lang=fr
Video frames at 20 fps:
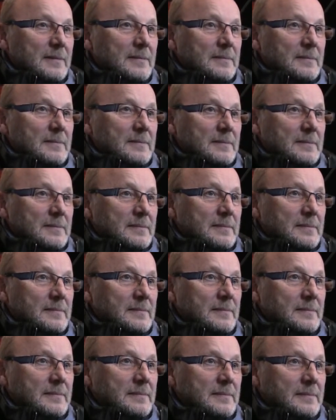handicapée,
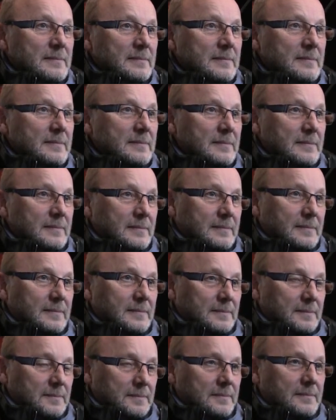moins de santé
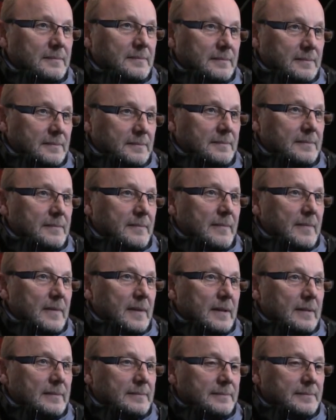mentale, pourtant c'est un pilier
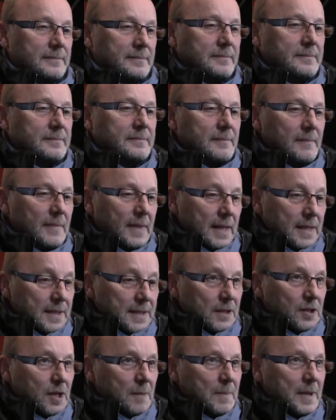essentiel. Hein.
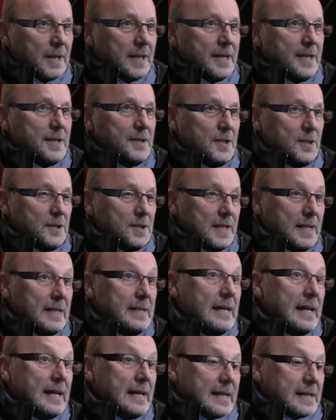C'est un pilier
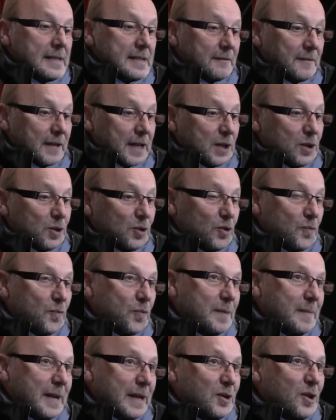essentiel. C'est vrai que
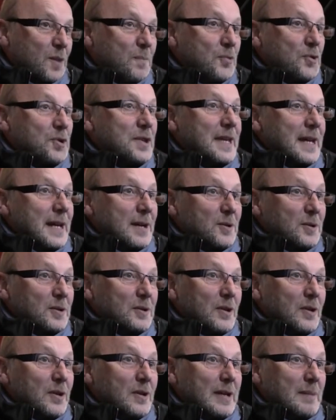depuis maintenant plus de
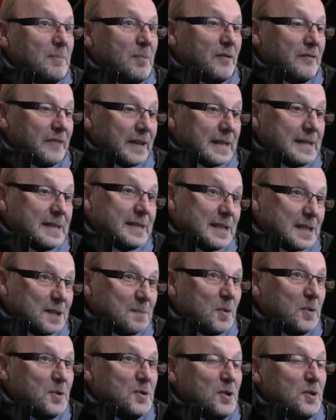40 ans, la province
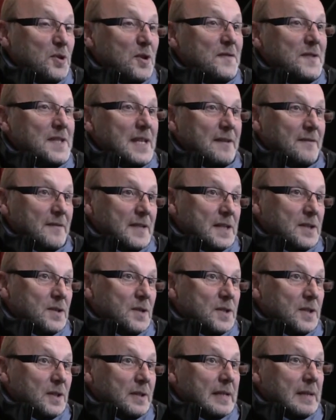dispose de 9 services
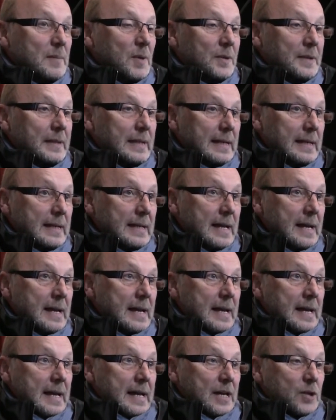de santé mentale
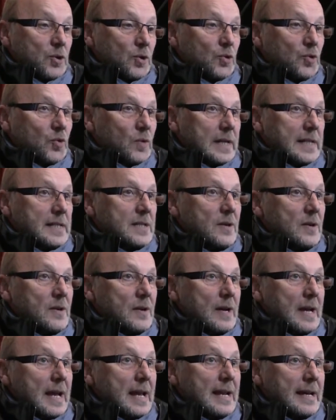et que tous les
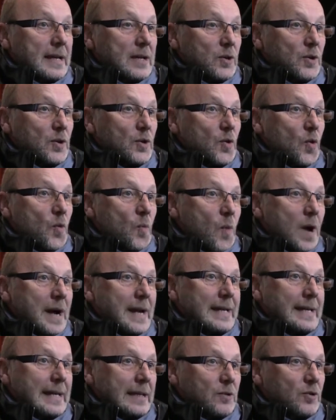ans, elle accueille au
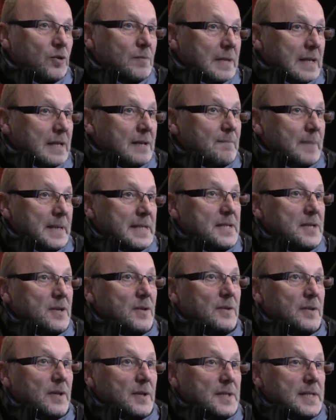moins 4000
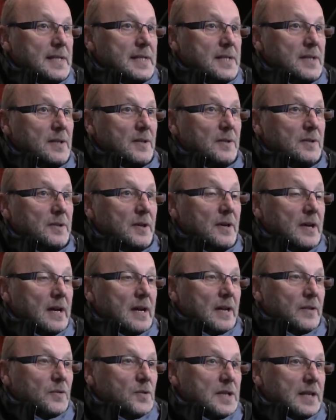patients dans ces centres.
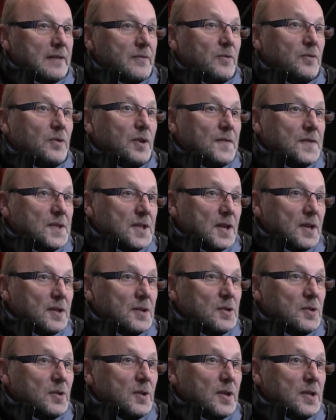Nous avons 9
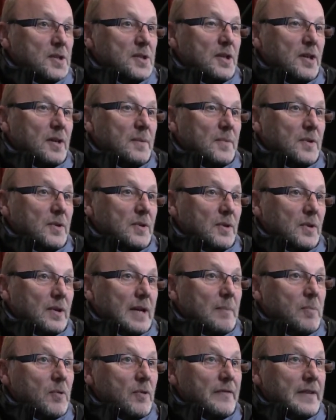centres sur l'ensemble de
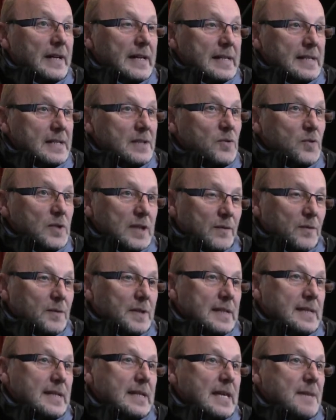la province. Nous
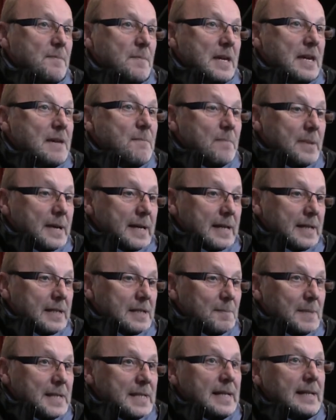avons des équipes hyper
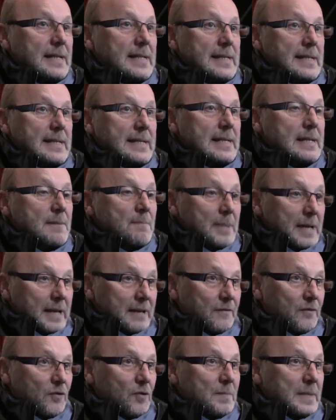spécialisées,
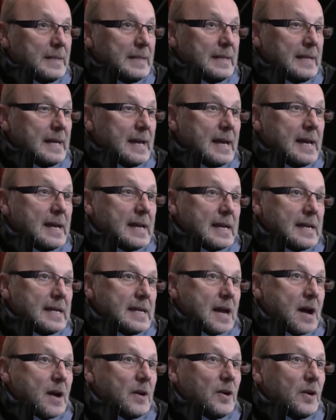hyper formées et
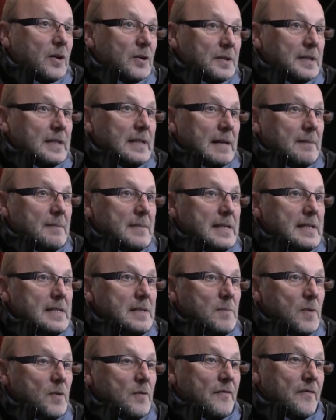il y a un grand
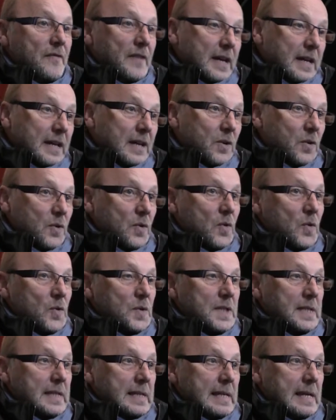dynamisme vers euh,
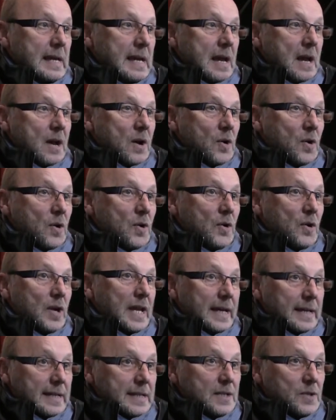aussi euh,
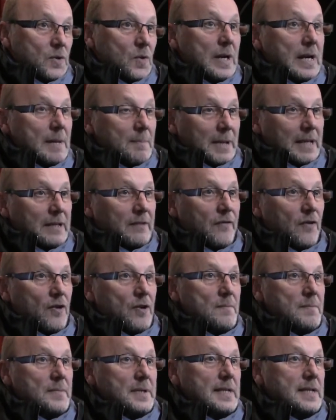les réseaux et les
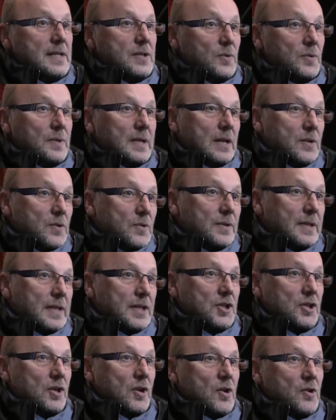plateformes qui sont des lieux
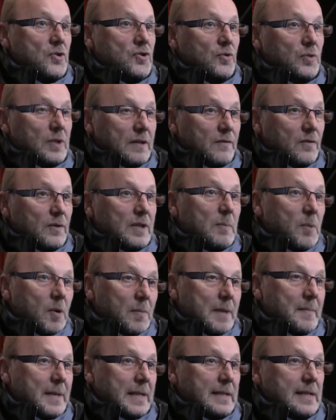d'échange au niveau des
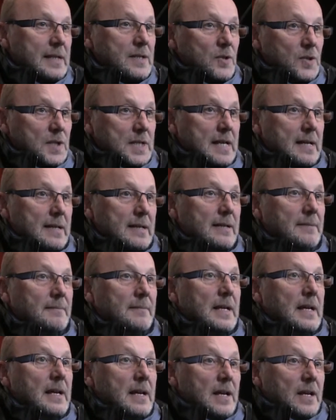problématiques sociales.
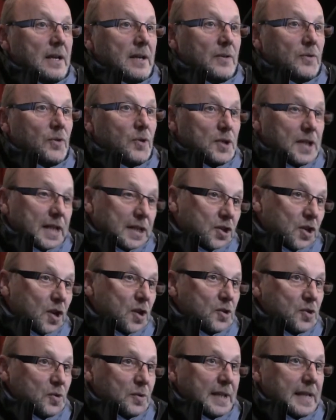Nos
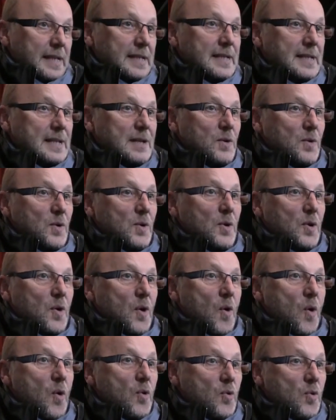agents sont ainsi
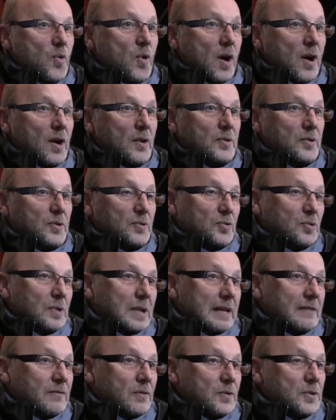euh, au courant de
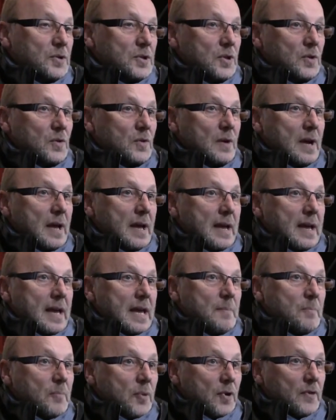toute l'évolution
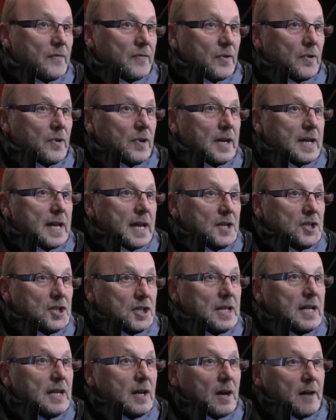et peuvent
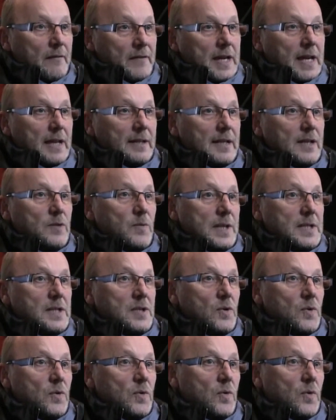réagir avec
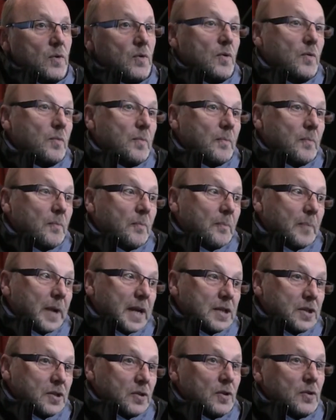adéquation aux
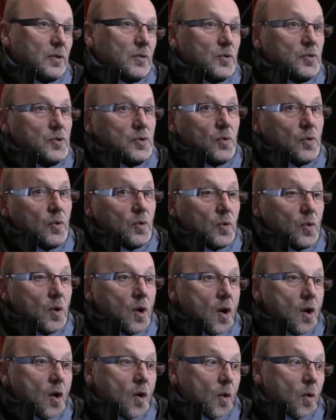personnes,
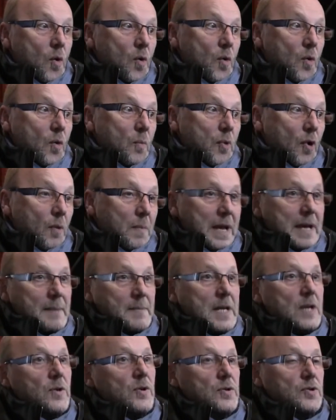aux,
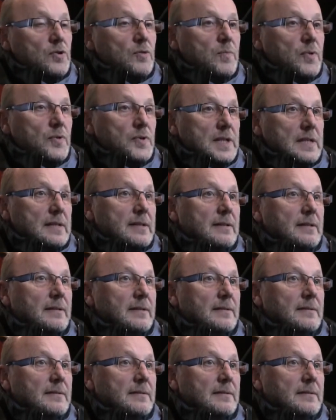problèmes qui leur sont posés.